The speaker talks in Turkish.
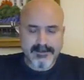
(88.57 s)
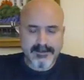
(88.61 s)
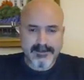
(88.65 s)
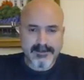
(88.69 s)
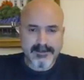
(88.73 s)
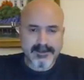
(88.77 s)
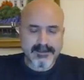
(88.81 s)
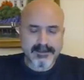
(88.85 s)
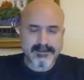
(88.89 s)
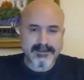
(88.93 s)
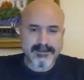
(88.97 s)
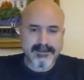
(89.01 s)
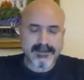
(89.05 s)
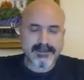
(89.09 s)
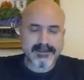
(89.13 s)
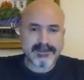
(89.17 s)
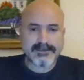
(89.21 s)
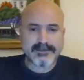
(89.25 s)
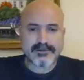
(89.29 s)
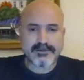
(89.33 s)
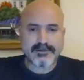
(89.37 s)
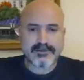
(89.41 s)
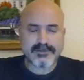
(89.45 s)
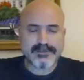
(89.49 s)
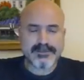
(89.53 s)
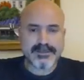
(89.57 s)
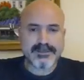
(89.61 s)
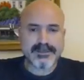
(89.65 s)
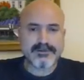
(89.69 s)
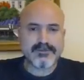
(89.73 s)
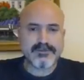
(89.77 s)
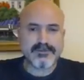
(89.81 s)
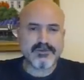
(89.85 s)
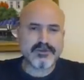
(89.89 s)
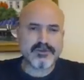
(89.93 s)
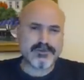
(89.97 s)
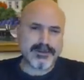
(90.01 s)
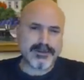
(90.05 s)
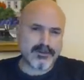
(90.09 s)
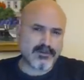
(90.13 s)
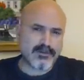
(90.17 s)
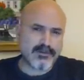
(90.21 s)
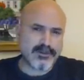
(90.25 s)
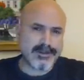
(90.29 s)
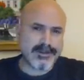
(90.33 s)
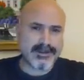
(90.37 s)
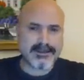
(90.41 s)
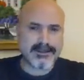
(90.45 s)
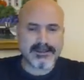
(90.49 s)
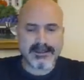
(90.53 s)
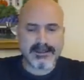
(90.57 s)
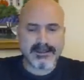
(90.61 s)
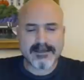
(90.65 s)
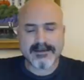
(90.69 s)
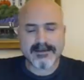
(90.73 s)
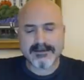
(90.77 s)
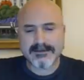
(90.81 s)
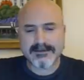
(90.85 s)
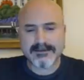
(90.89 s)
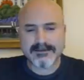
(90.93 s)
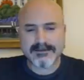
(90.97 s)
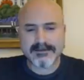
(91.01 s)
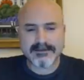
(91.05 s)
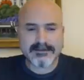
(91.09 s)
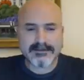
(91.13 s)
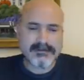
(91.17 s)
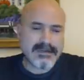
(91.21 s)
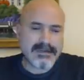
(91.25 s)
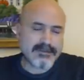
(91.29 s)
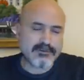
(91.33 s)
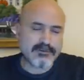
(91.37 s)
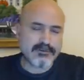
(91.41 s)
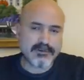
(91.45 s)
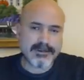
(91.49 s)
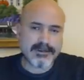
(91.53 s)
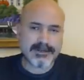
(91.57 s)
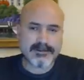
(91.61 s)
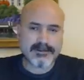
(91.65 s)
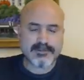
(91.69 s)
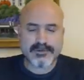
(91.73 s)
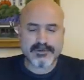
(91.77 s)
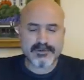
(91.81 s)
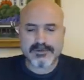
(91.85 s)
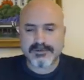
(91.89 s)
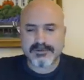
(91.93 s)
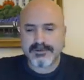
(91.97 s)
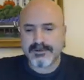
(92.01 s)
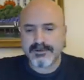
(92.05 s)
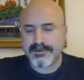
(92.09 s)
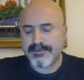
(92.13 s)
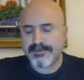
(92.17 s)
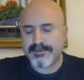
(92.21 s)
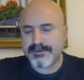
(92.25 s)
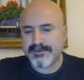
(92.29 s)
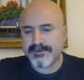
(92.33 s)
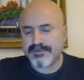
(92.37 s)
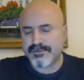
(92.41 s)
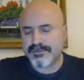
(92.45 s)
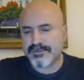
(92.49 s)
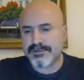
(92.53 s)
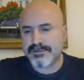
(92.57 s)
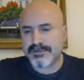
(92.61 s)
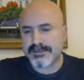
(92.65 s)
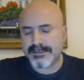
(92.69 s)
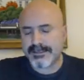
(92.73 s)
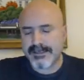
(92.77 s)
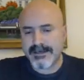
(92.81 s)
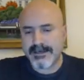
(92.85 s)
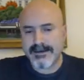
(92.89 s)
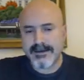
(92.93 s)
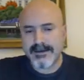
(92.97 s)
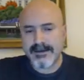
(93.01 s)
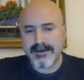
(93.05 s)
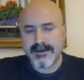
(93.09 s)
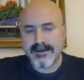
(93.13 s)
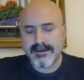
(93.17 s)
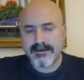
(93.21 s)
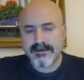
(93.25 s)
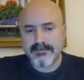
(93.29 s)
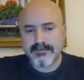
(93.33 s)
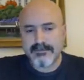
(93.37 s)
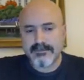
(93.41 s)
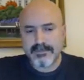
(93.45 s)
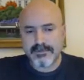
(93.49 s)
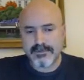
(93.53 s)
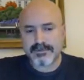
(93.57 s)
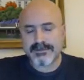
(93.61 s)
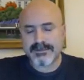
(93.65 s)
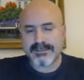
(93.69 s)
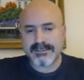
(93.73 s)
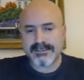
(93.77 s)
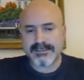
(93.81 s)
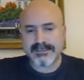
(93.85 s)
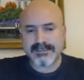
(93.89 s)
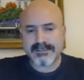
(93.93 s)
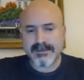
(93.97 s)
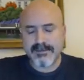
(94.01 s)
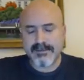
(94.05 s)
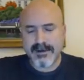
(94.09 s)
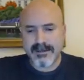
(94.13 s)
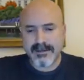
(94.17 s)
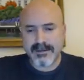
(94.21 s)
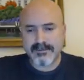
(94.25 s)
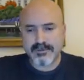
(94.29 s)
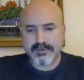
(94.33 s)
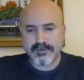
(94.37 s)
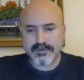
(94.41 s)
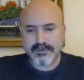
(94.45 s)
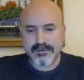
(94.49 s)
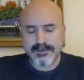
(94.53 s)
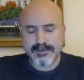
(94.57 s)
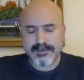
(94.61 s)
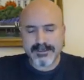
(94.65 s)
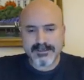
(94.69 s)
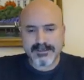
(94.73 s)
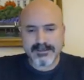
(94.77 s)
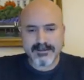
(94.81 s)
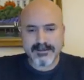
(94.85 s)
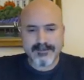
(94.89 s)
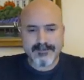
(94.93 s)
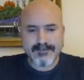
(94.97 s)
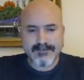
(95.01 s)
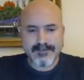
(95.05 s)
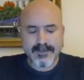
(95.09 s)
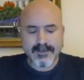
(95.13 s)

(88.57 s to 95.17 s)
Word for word: hatta NATO'nun bir düşmanı olarak da net olarak bunu söyleyebiliriz Rusya'dan bu sistemi almış olması